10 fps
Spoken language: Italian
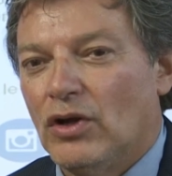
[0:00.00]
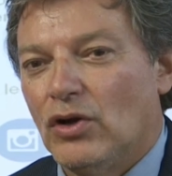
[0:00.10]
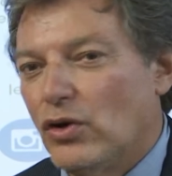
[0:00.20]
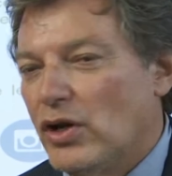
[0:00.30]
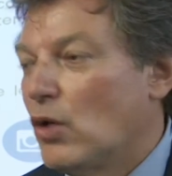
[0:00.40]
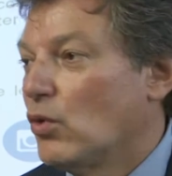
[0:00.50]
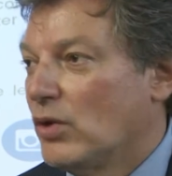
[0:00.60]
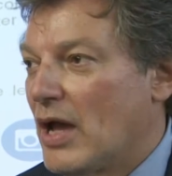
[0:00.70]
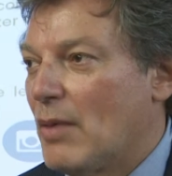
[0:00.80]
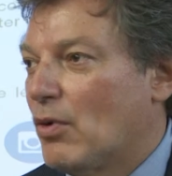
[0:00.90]
lo
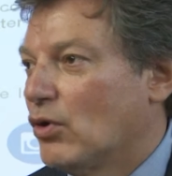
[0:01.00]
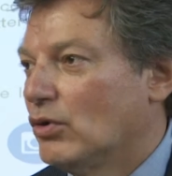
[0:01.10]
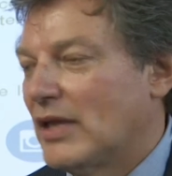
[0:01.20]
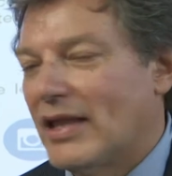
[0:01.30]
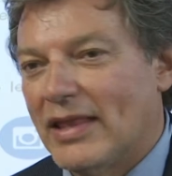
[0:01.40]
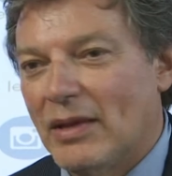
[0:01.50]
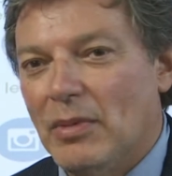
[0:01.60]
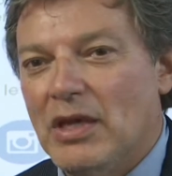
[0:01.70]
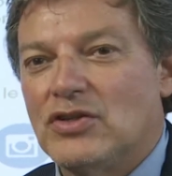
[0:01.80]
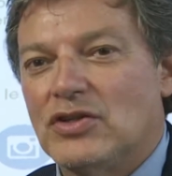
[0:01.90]
inauguriamo con tanti
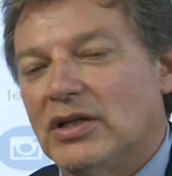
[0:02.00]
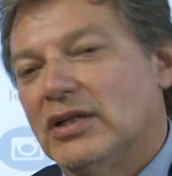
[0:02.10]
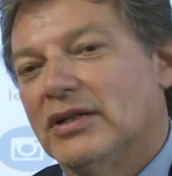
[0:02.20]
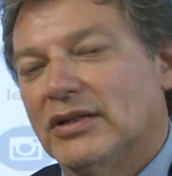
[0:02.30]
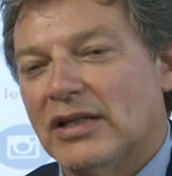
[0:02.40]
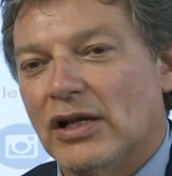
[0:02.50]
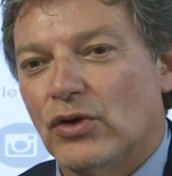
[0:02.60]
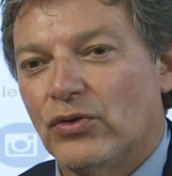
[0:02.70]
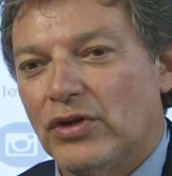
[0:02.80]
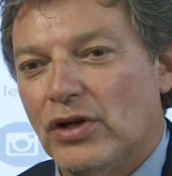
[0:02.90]
amici del
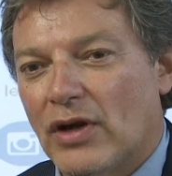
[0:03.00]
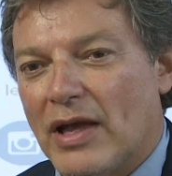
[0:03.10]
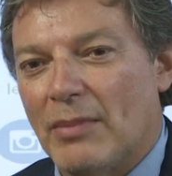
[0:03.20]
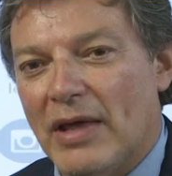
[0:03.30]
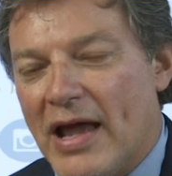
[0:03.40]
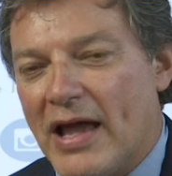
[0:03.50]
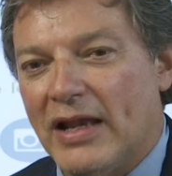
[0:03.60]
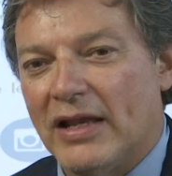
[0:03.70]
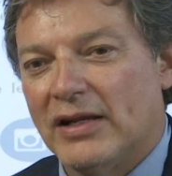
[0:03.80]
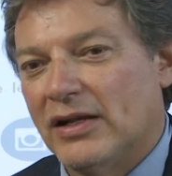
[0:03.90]
Consiglio
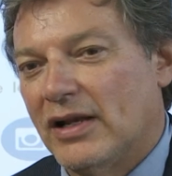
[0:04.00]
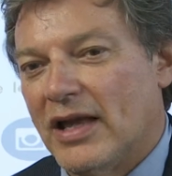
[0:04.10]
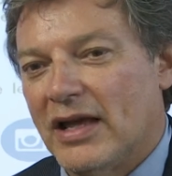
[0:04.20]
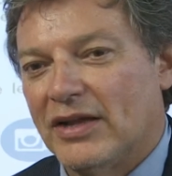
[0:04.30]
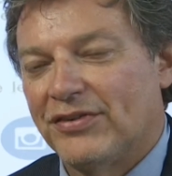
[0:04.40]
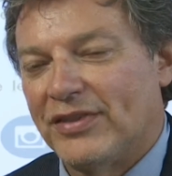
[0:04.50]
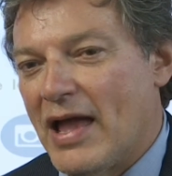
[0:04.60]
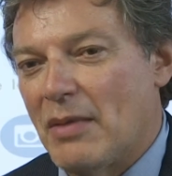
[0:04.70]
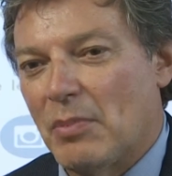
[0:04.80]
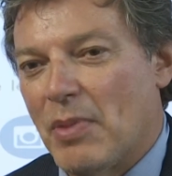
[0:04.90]
Camerale, della
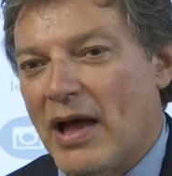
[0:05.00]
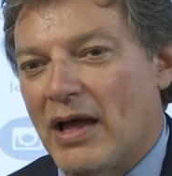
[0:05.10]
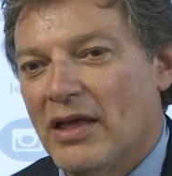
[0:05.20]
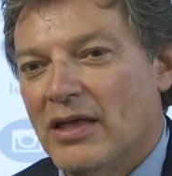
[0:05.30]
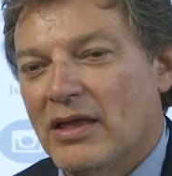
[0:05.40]
stampa